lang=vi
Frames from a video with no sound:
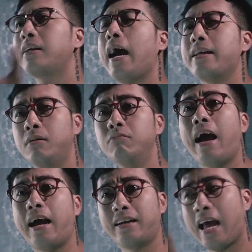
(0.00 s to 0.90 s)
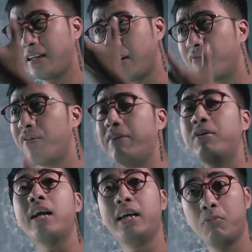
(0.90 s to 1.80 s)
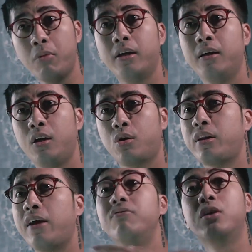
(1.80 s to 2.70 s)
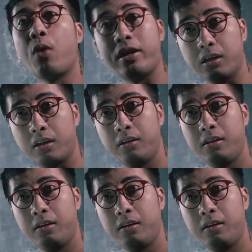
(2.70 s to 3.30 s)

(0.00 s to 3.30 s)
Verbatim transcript: cả những bạn đang gặp phải vấn đề giống mình, có thể vượt qua được.